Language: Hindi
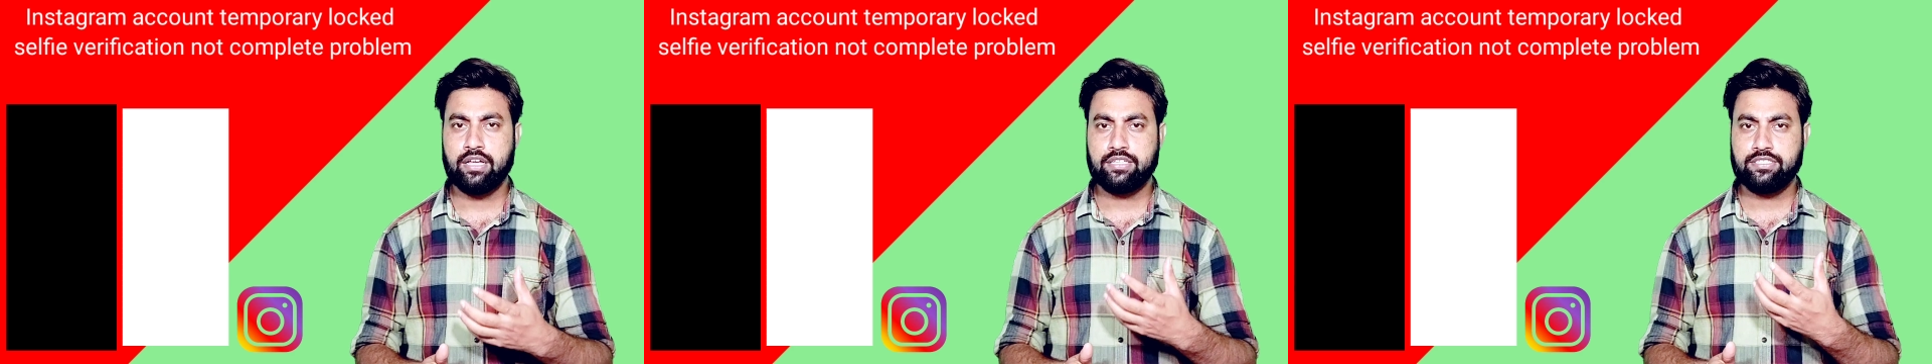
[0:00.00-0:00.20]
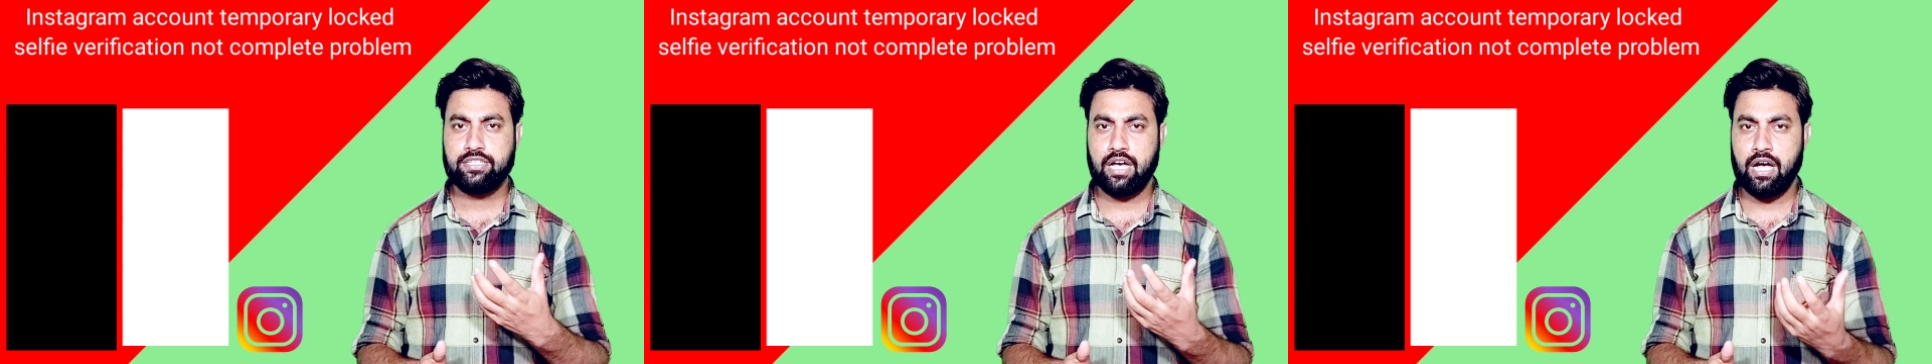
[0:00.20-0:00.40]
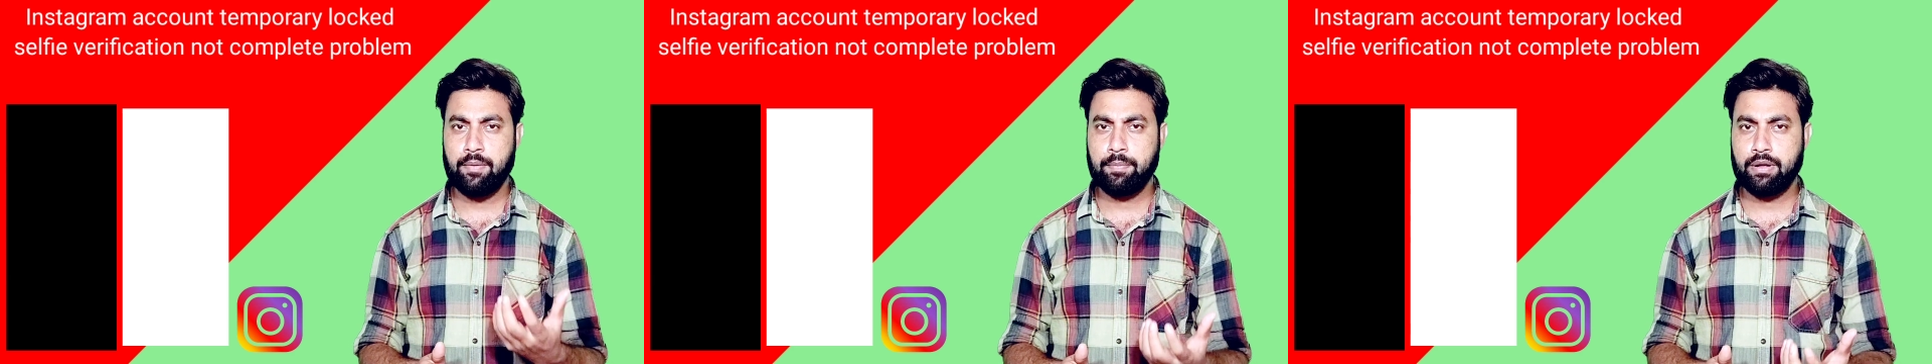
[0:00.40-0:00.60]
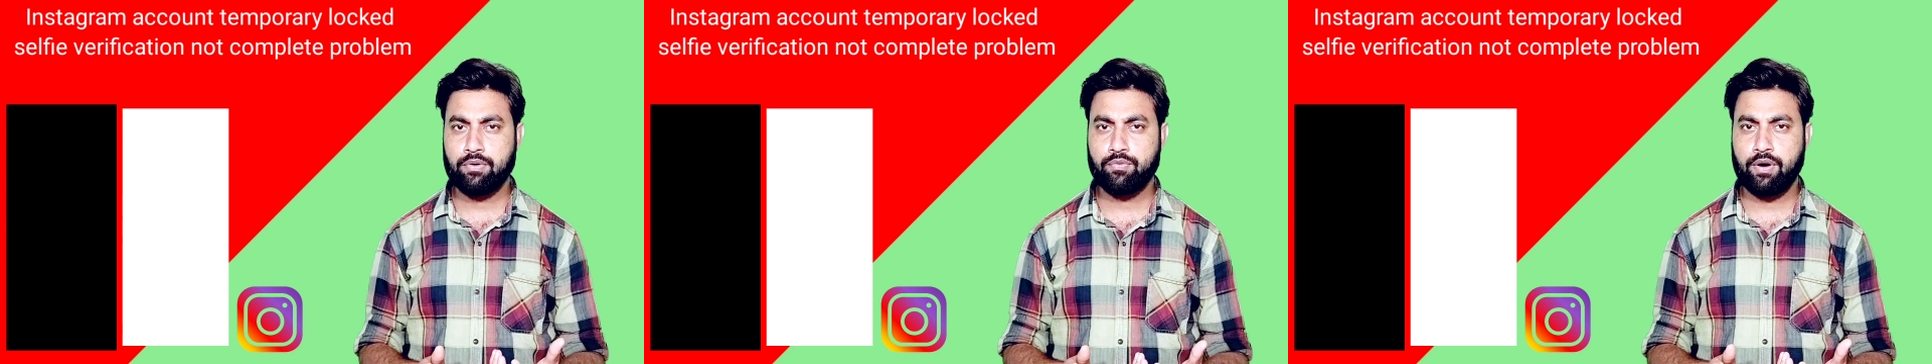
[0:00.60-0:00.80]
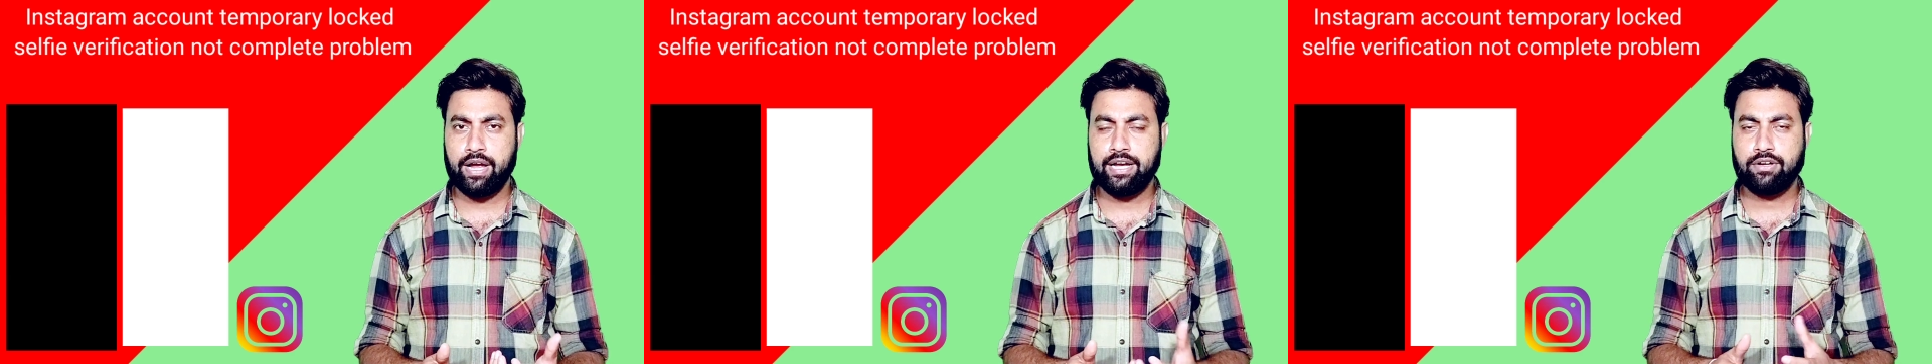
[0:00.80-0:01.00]
यहाँ पर
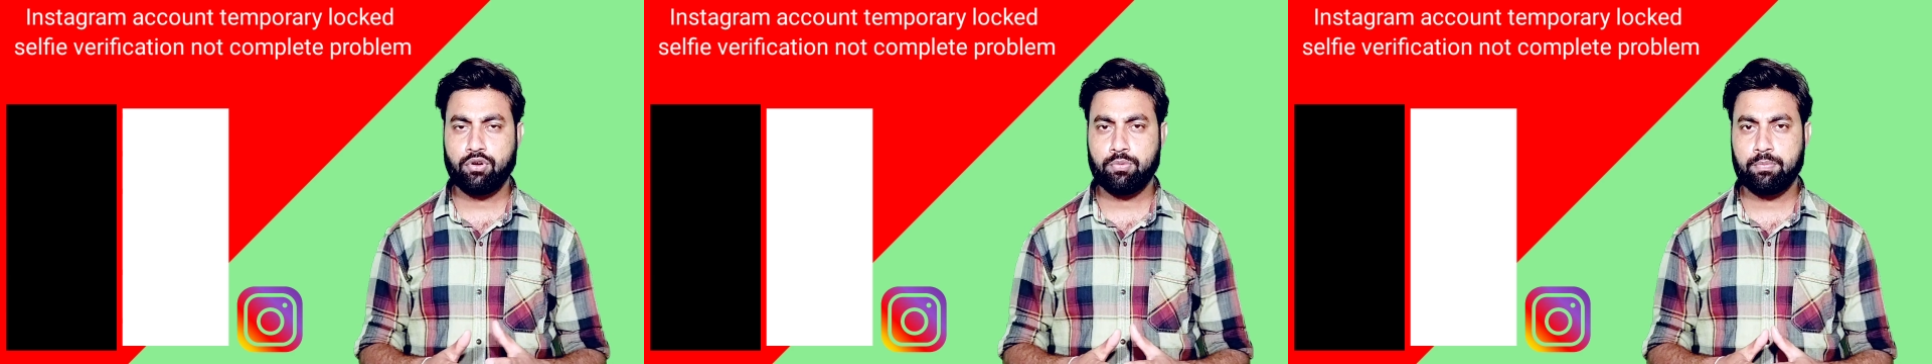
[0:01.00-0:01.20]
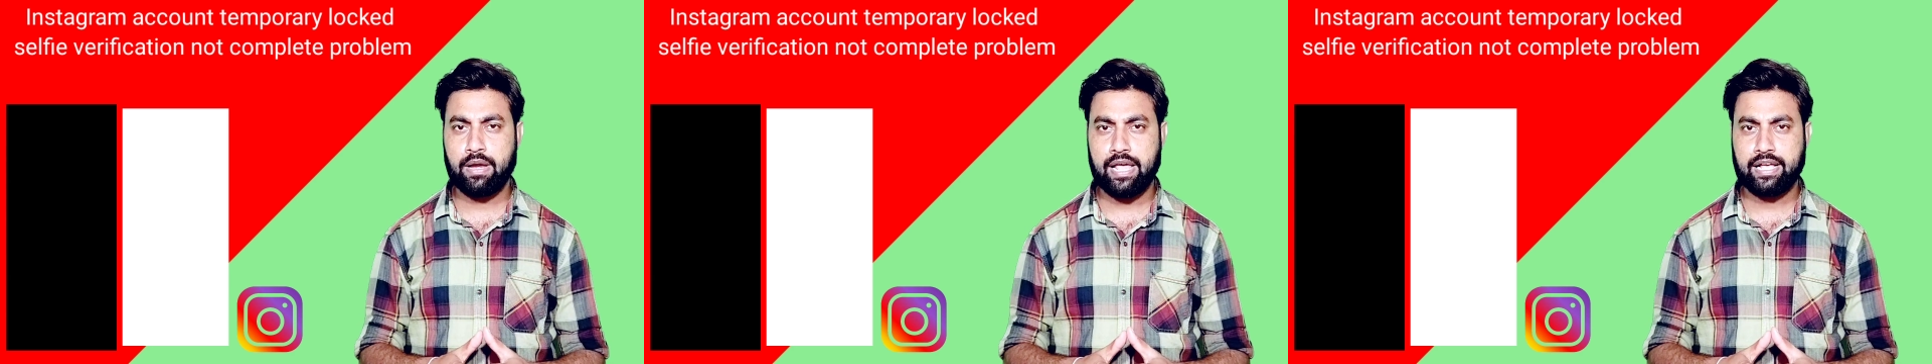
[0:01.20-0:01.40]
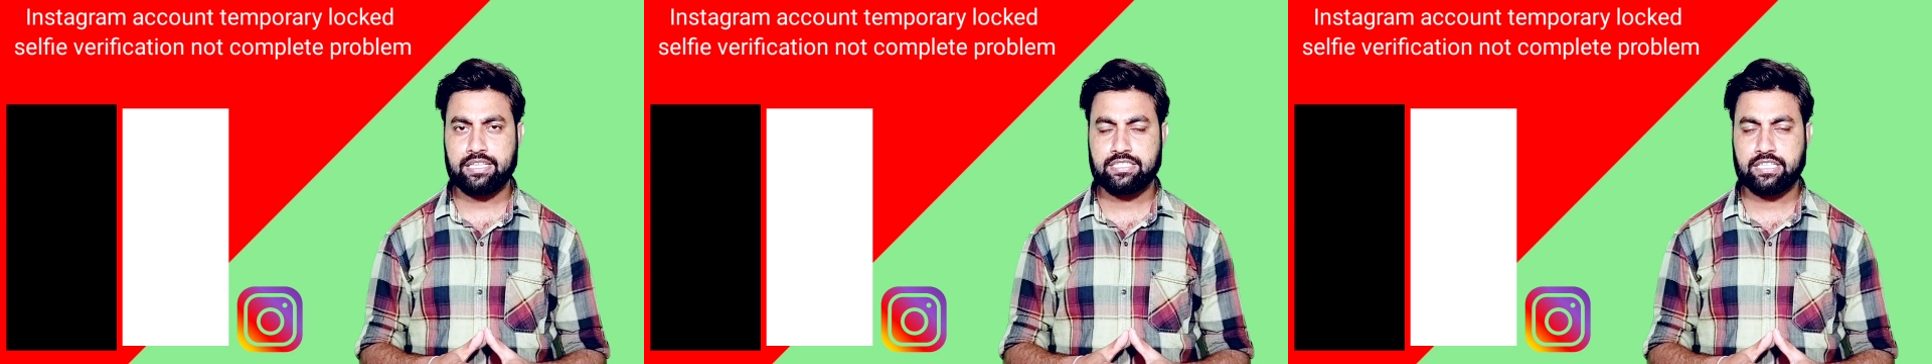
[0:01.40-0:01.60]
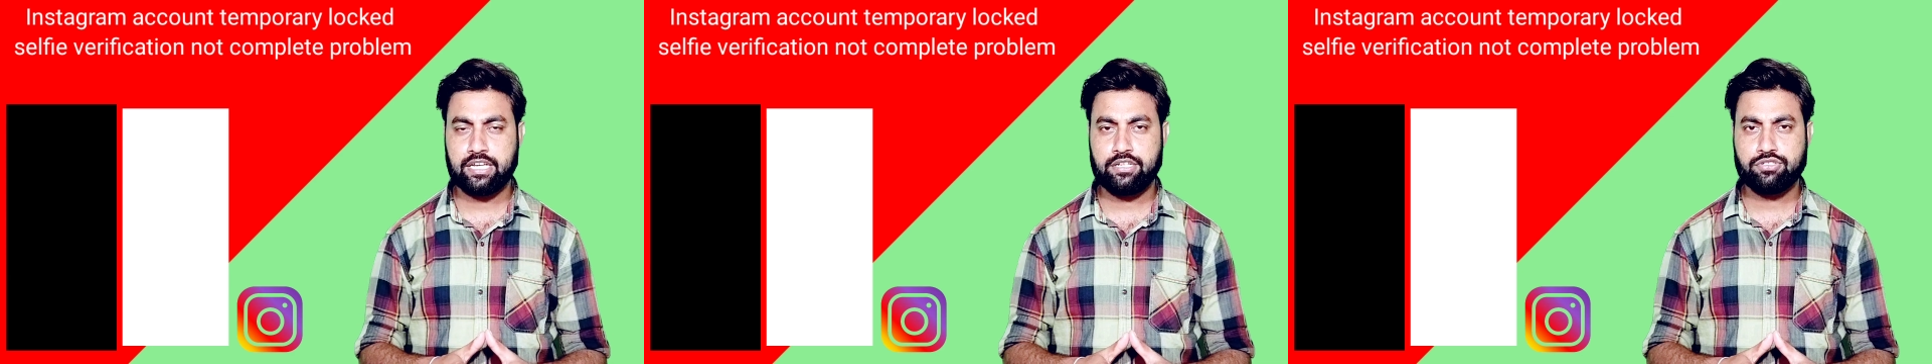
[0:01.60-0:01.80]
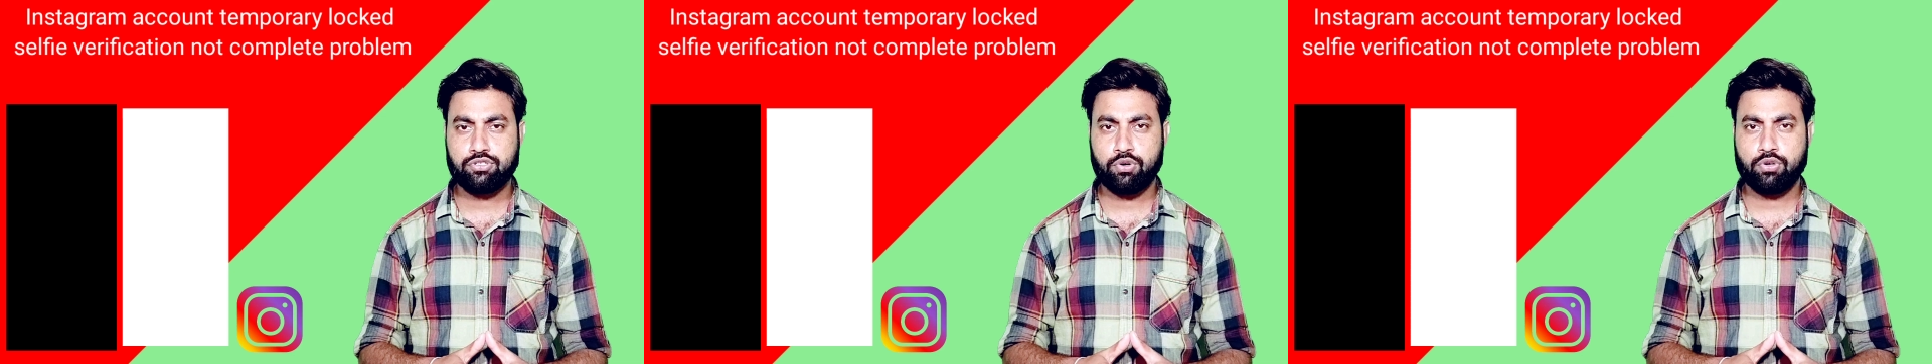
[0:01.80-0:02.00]
वाइट और ब्लैक
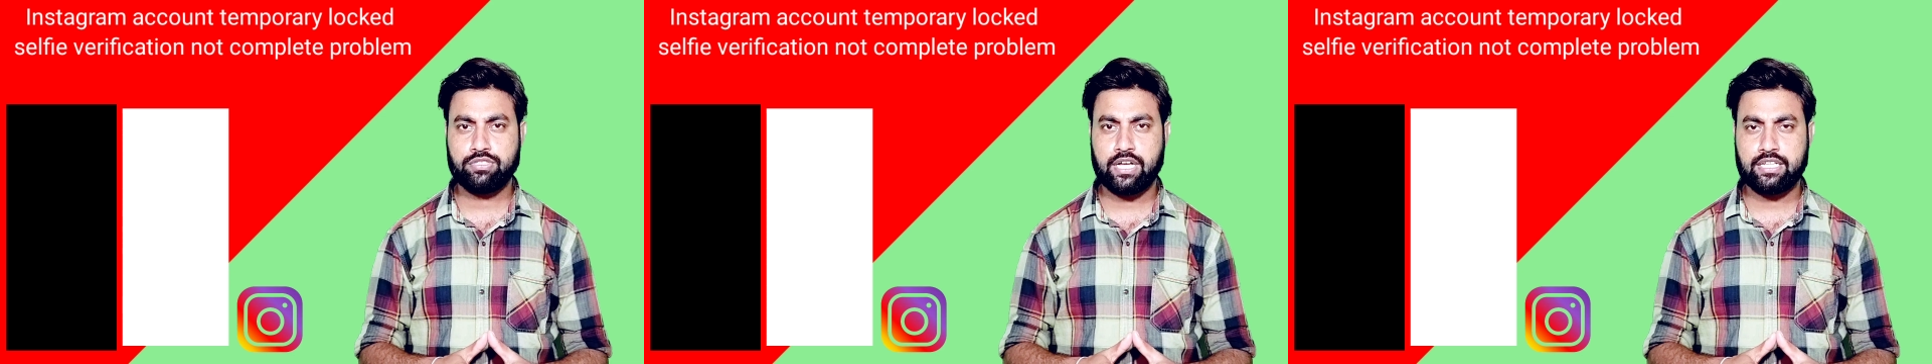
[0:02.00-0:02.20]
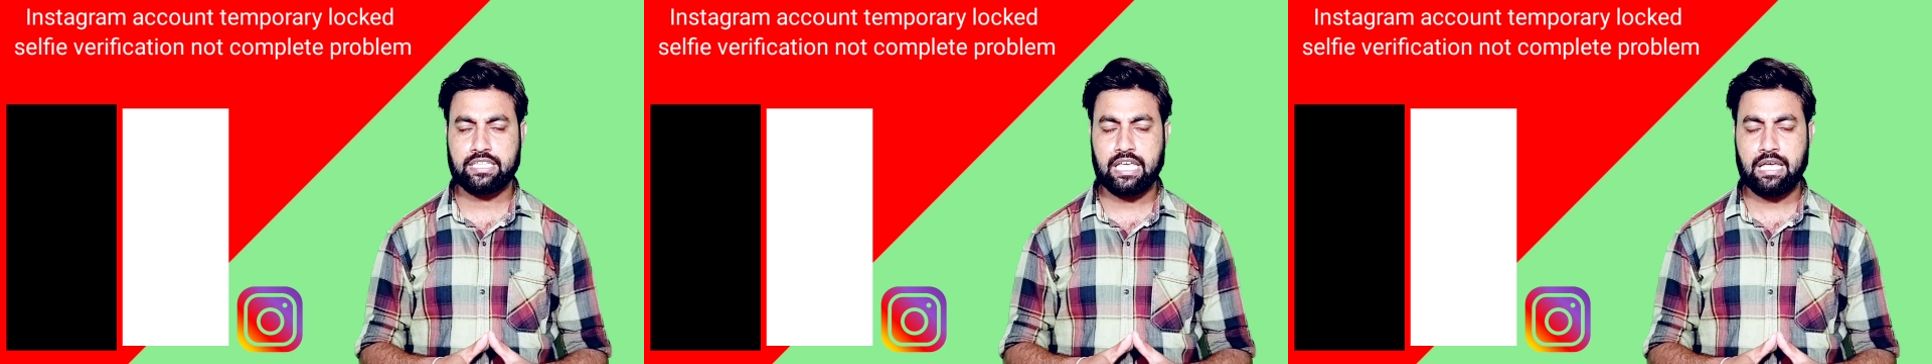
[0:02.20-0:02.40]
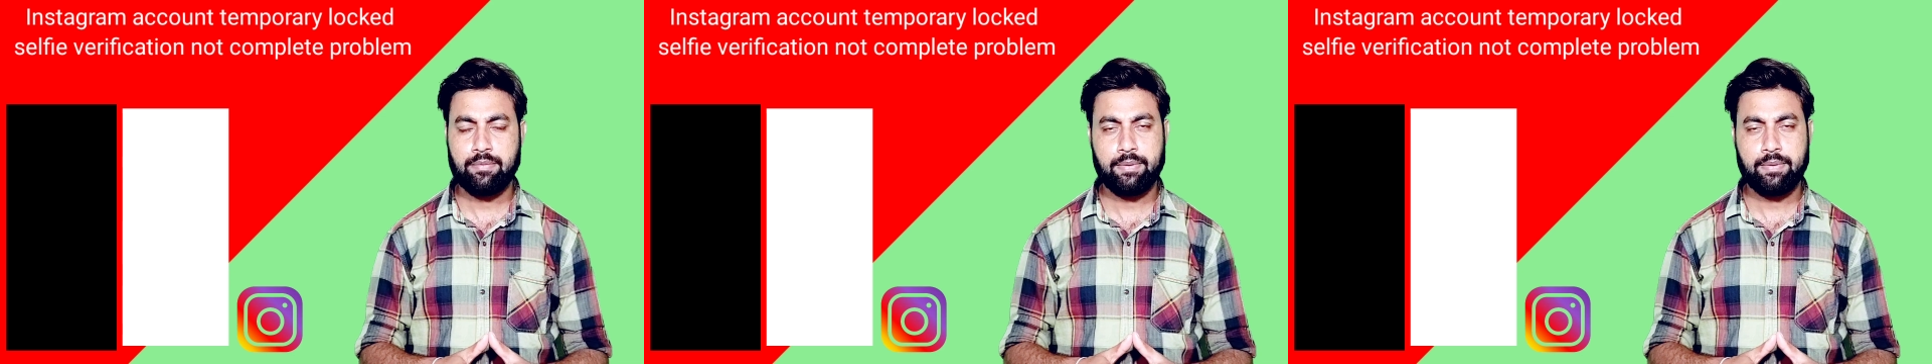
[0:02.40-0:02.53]
स्क्रीन शो हो जाती है ई